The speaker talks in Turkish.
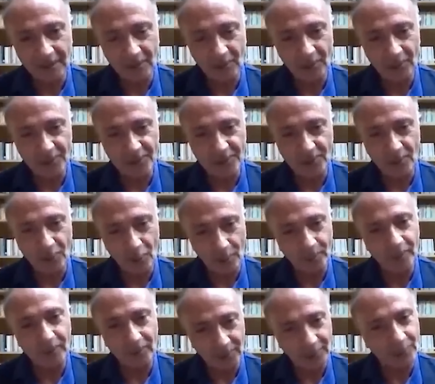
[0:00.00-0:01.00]
Onun için
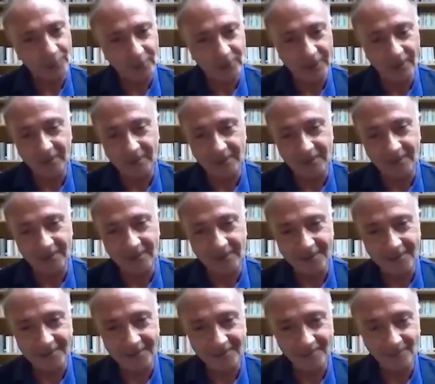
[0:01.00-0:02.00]
komple onu
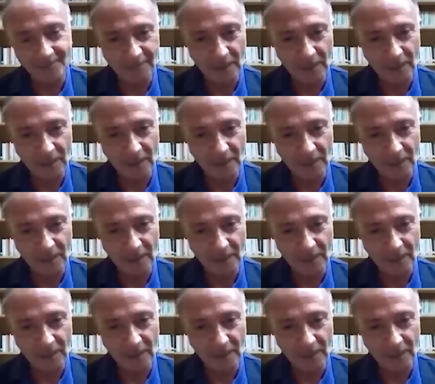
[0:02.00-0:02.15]
okuyabilirler.